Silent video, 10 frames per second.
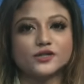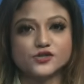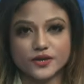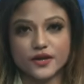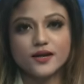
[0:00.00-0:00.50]

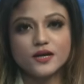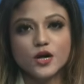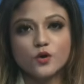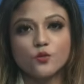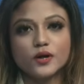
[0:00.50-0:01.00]
Hijriah,
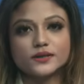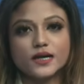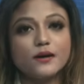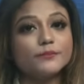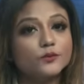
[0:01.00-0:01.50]

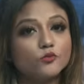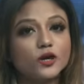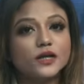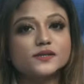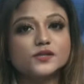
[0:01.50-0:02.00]
warga
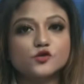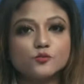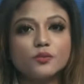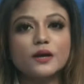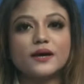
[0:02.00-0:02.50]
menemukan
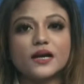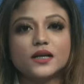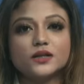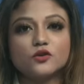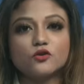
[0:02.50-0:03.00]
sejumlah
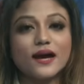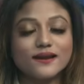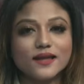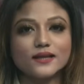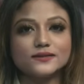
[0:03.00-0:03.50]
makanan
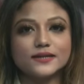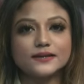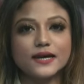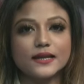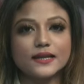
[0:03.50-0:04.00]
non-halal
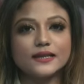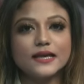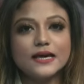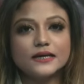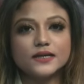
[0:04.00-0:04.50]
dan halal